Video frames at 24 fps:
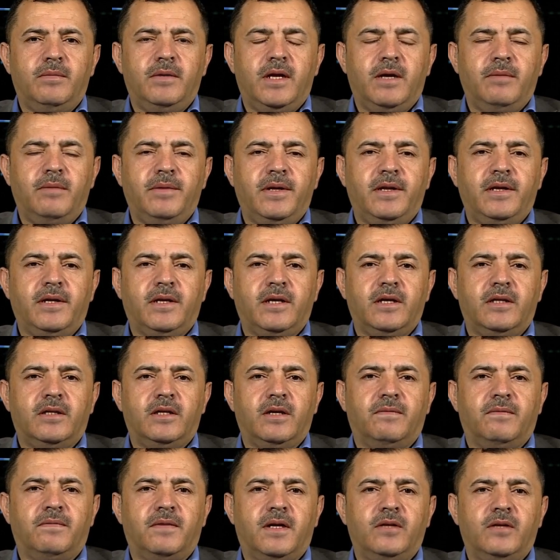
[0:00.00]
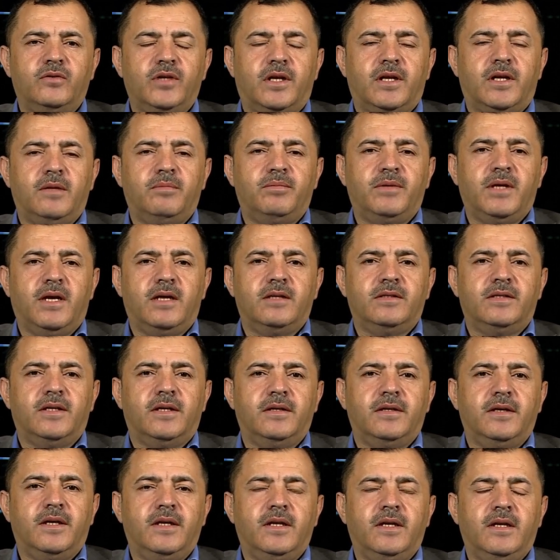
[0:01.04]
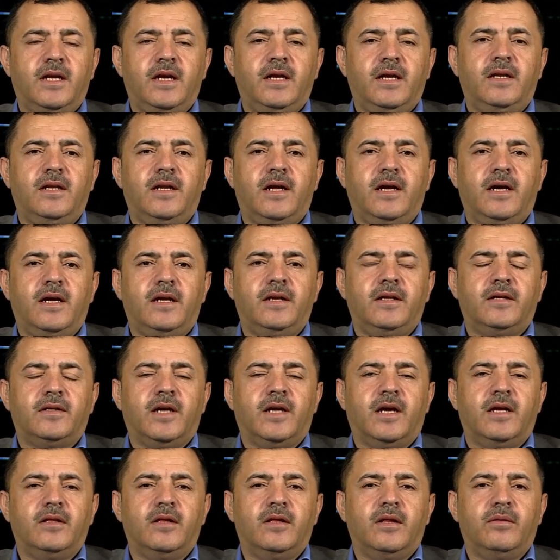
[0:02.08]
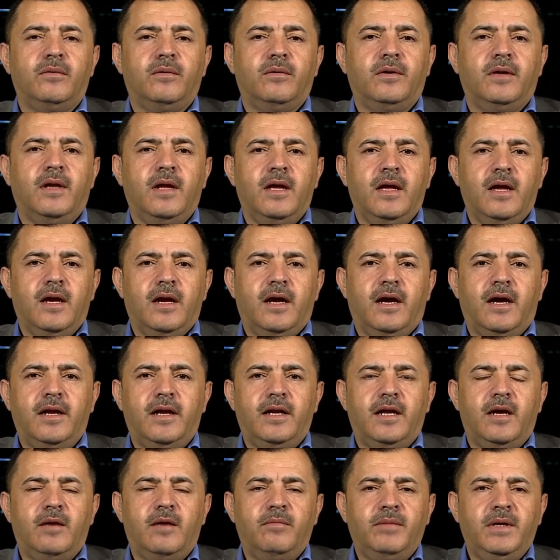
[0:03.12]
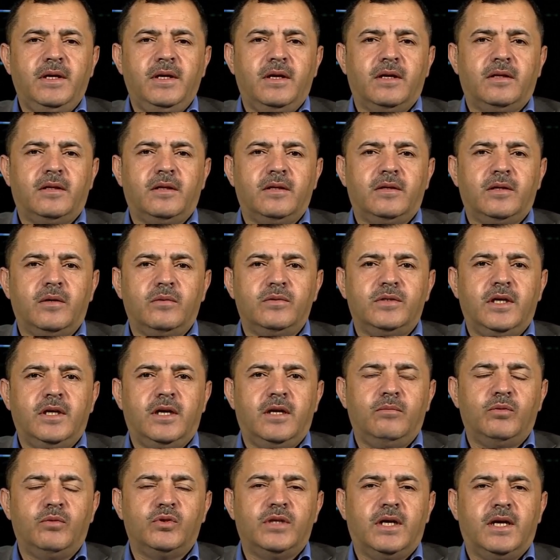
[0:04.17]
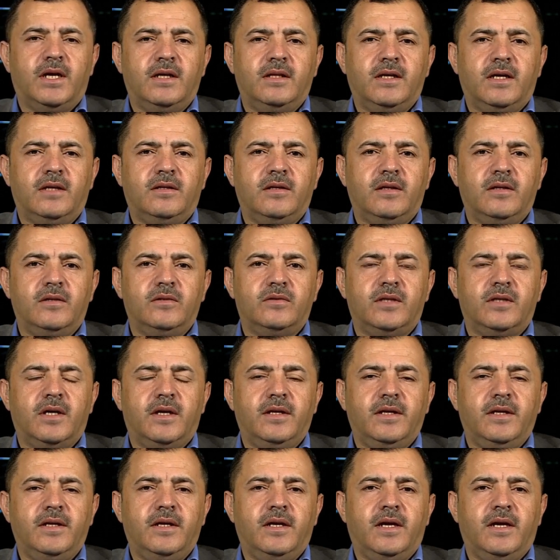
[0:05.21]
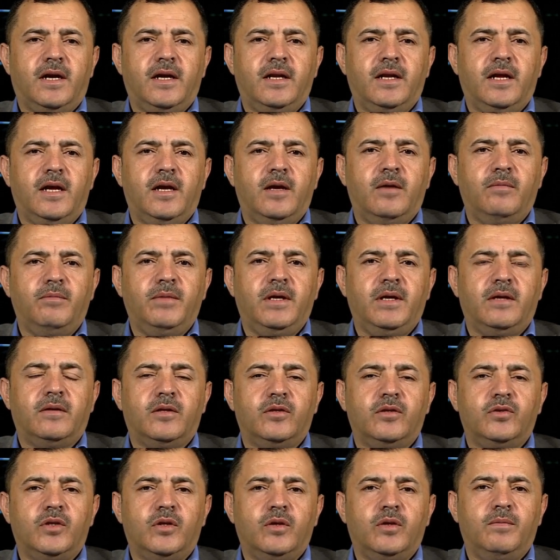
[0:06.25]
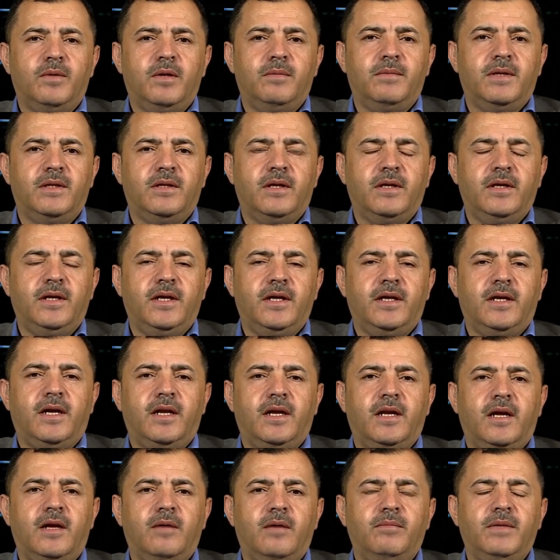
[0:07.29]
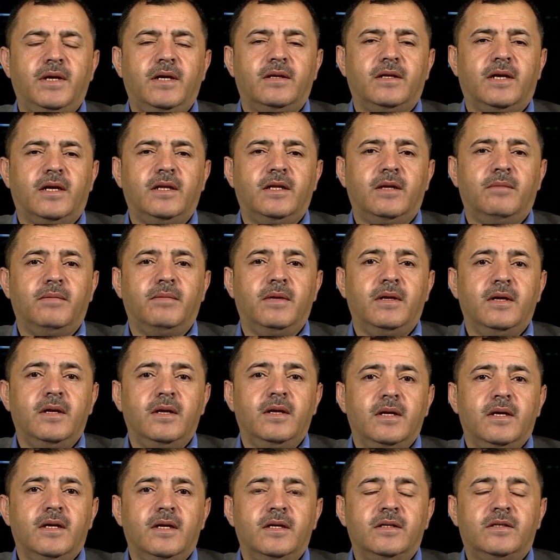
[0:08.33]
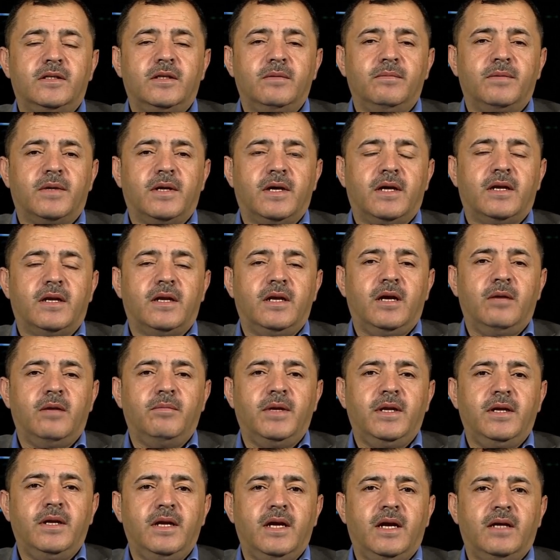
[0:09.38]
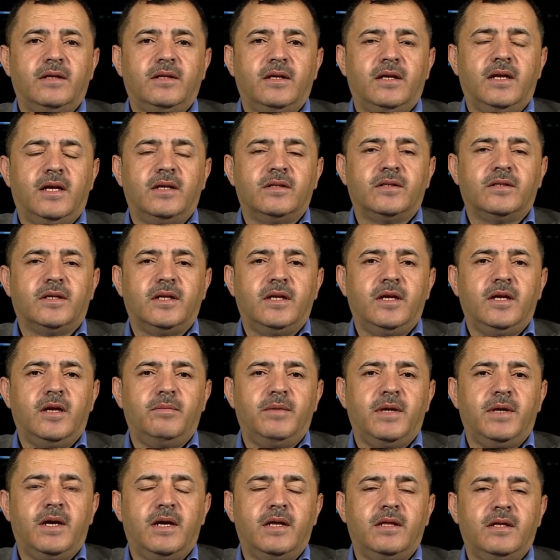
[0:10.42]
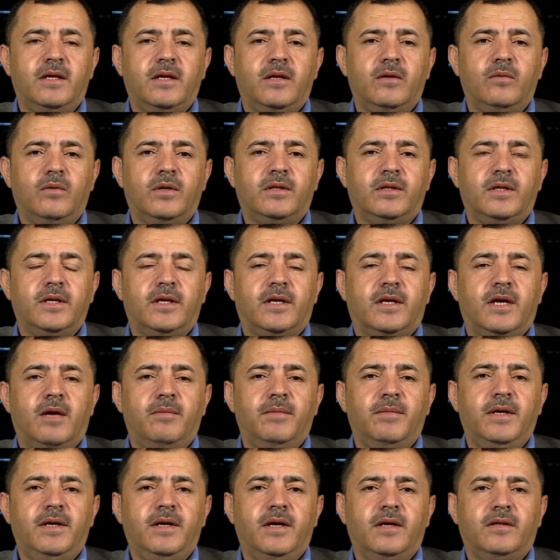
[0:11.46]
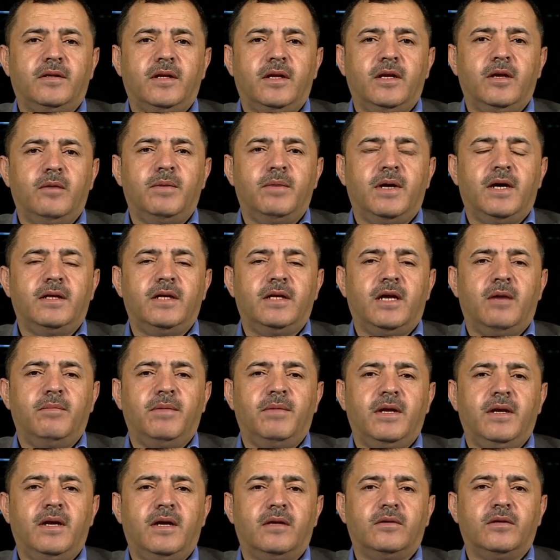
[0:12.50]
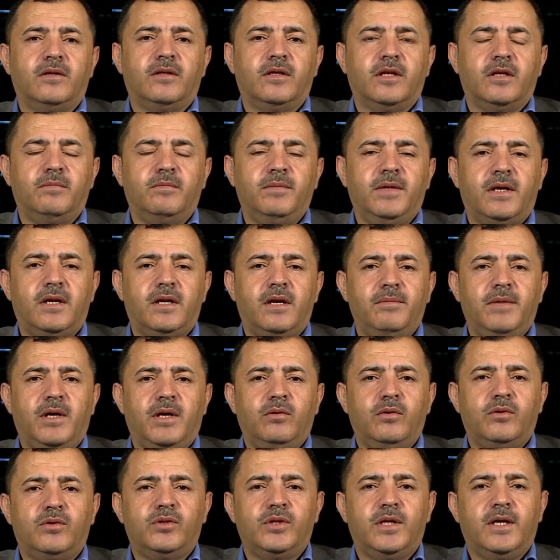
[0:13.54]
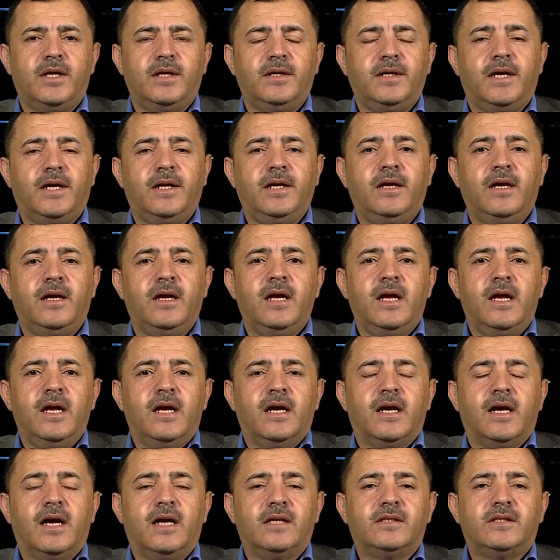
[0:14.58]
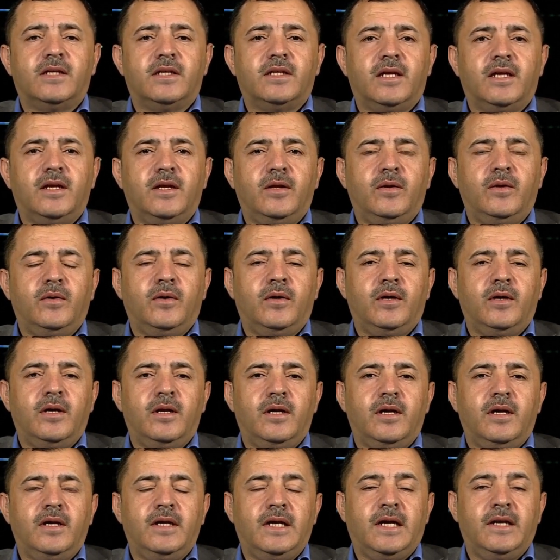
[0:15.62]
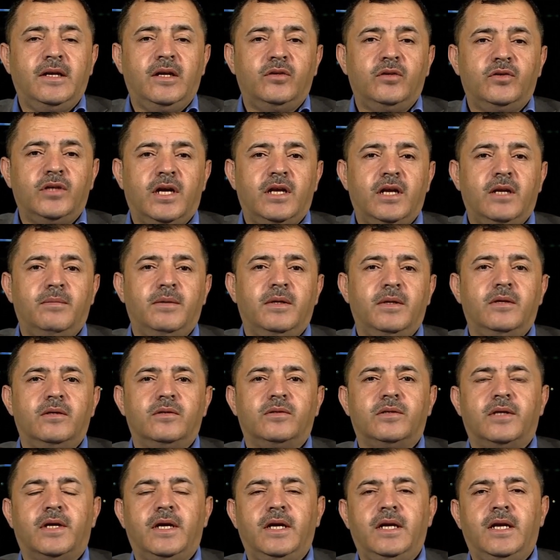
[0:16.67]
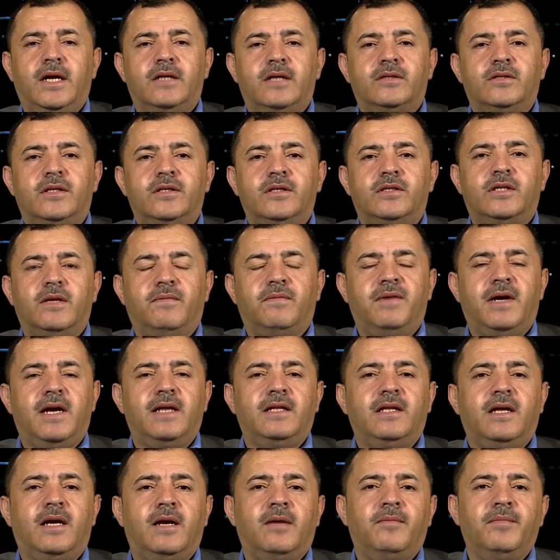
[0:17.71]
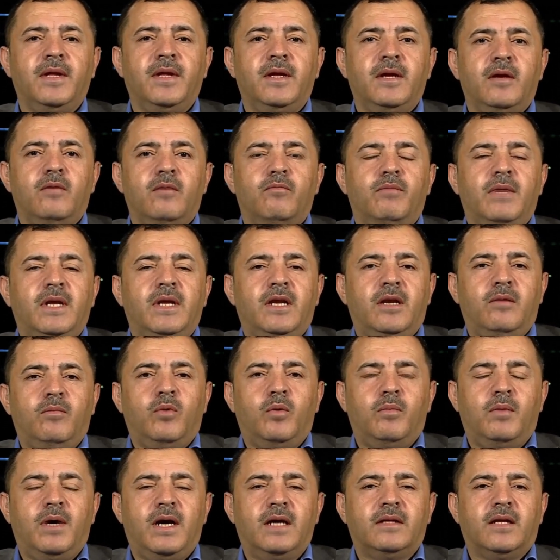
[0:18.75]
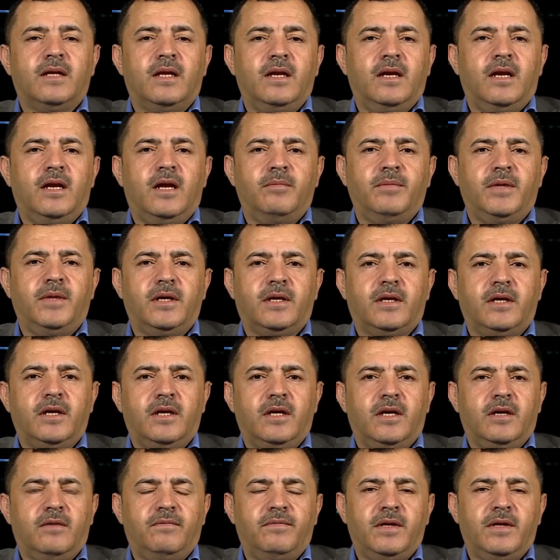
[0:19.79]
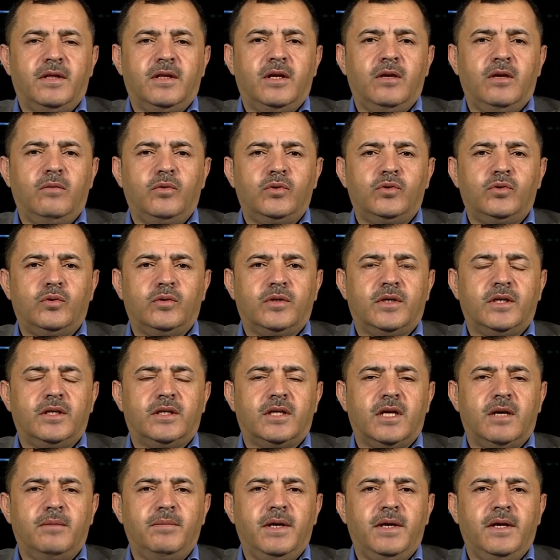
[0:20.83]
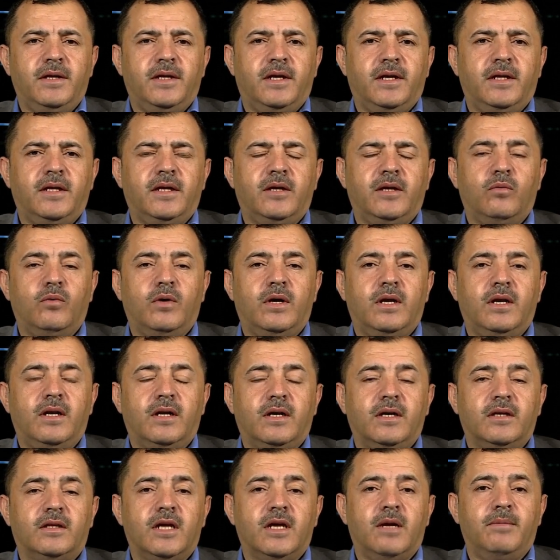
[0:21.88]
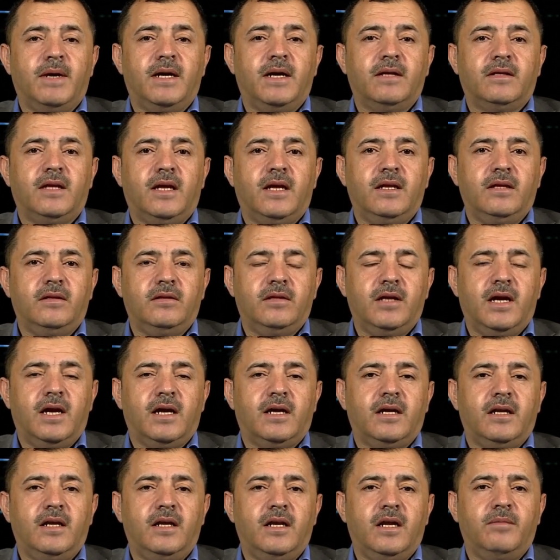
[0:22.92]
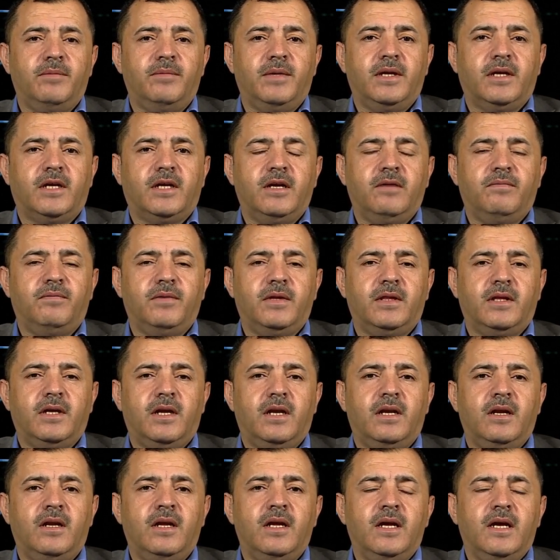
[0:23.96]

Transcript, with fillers: الامريكي تفرح جرب تحزن يعني ليل نهار يتحدثون عن أهمية توزيع المساعدات الإنسانية عن أهمية تجنب المدنيين عن أهمية عدم استمرار العمليات العسكرية بهذه الوتيرة عمليات الإبادة عمليات التدمير لم يحدث شيء يعني خاصة أنه يعني الجانب الإسرائيلي حسن استفاد من المماطلة الأمريكية في ظل وجود خطابين يعني هو الخطاب حتى للداخل الأمريكي في ظل